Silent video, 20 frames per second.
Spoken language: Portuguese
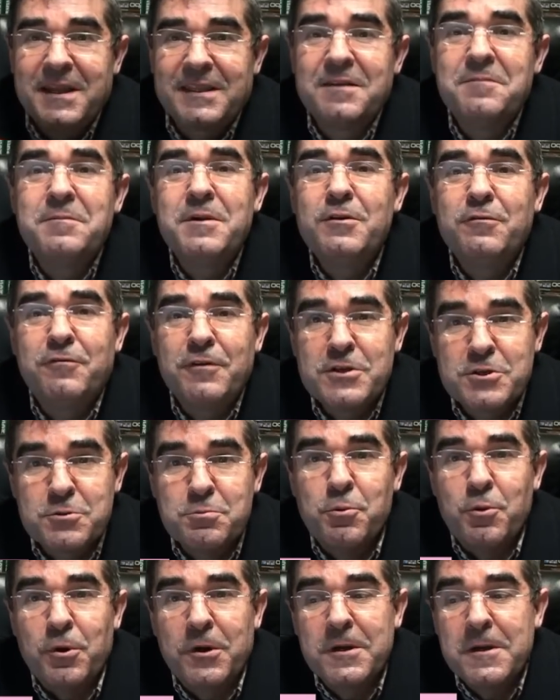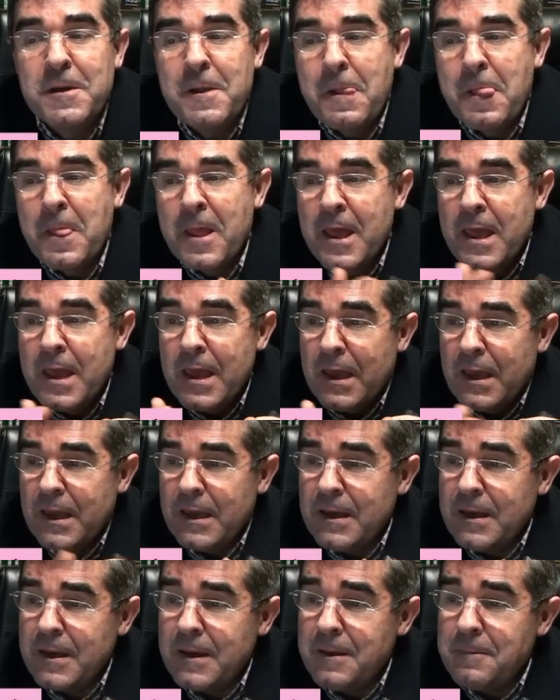é também no Facebook.
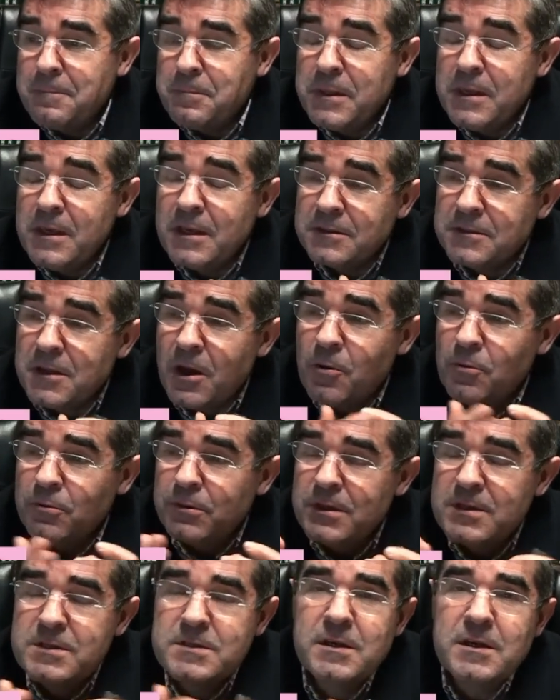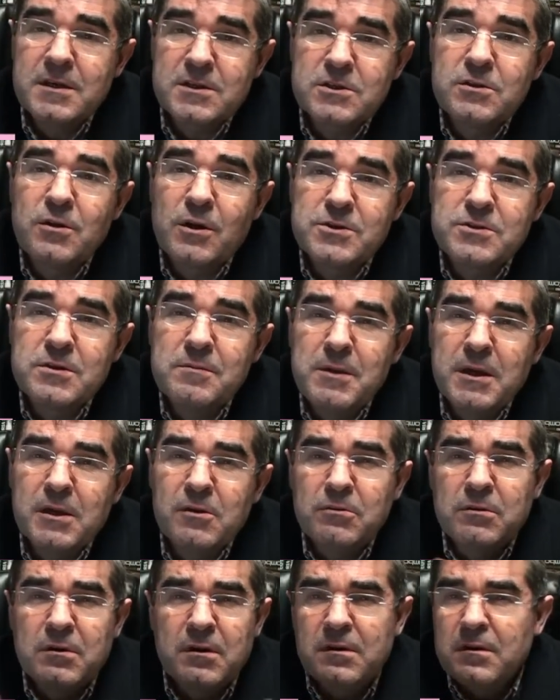Uh, e então dizia este nosso
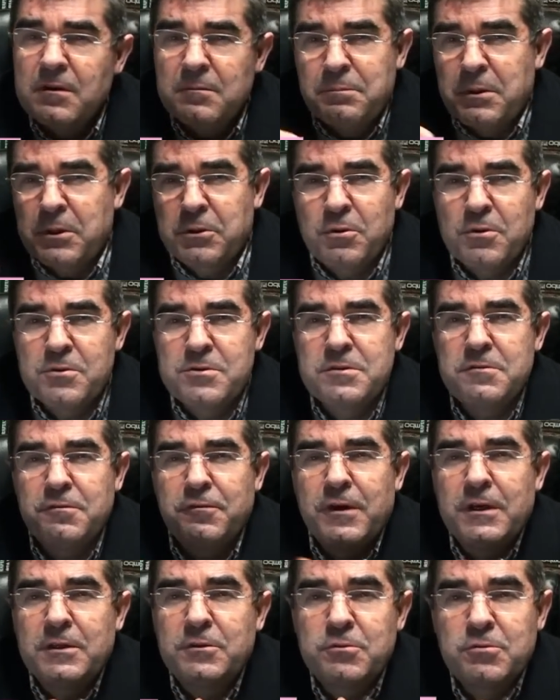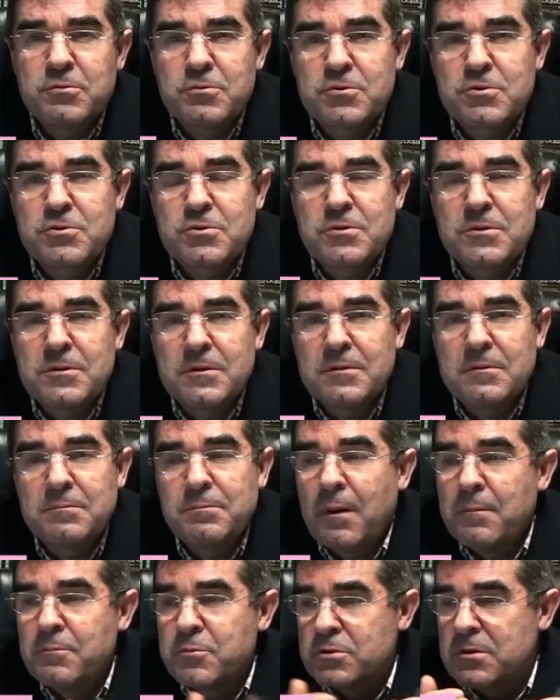amigo, que para todos os efeitos uh,
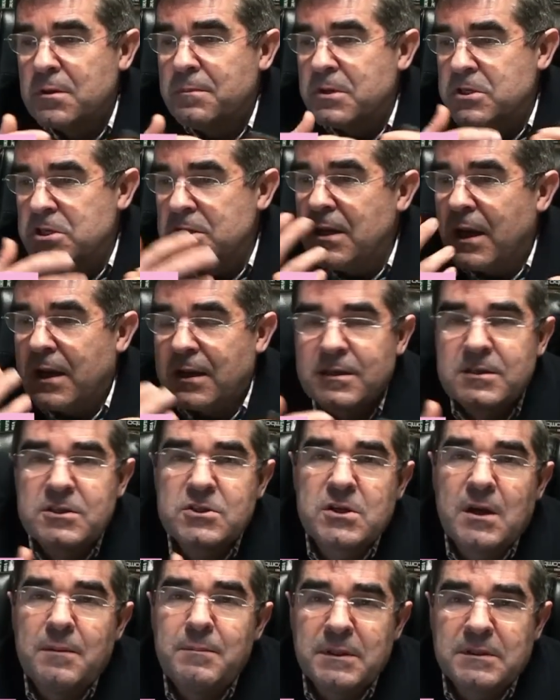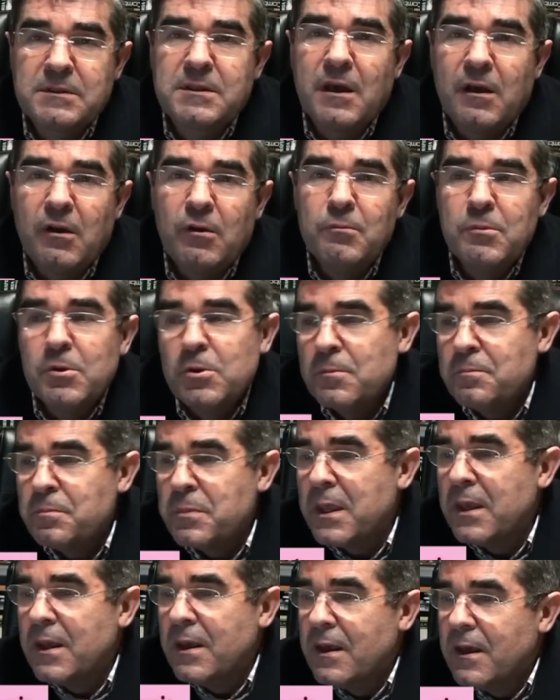vamos imaginar que se chama Telmo, uh,
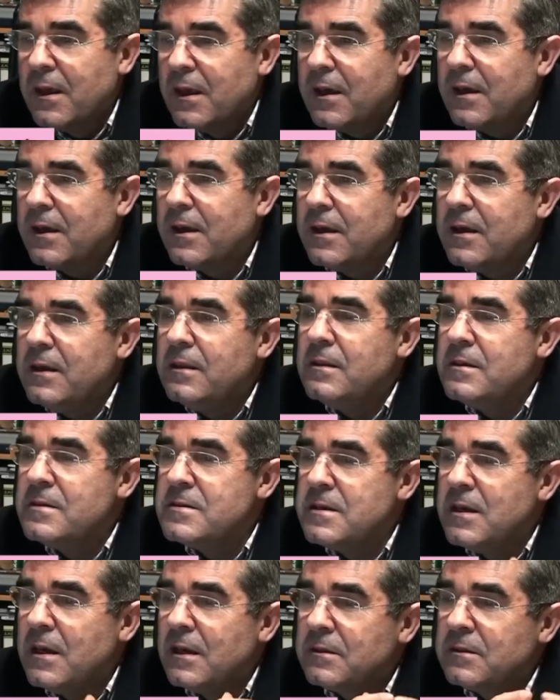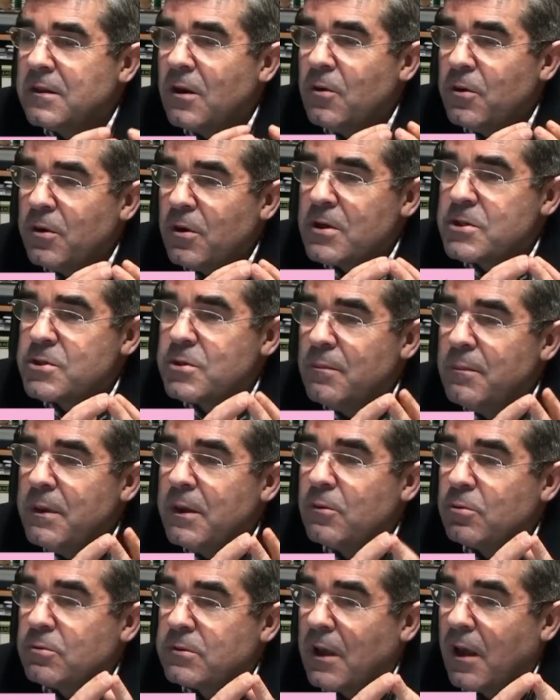e dizia então o nosso
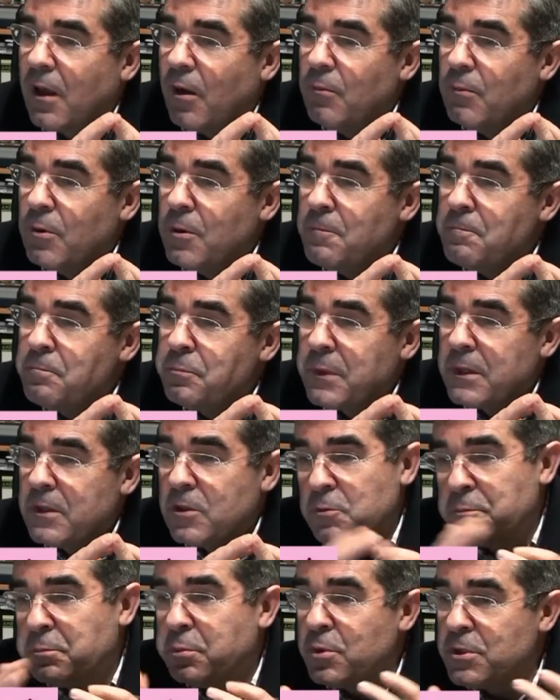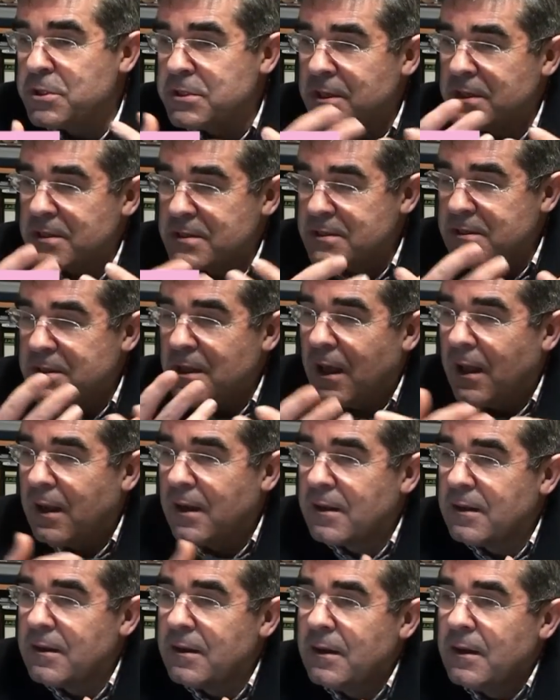amigo Telmo, depois desse tal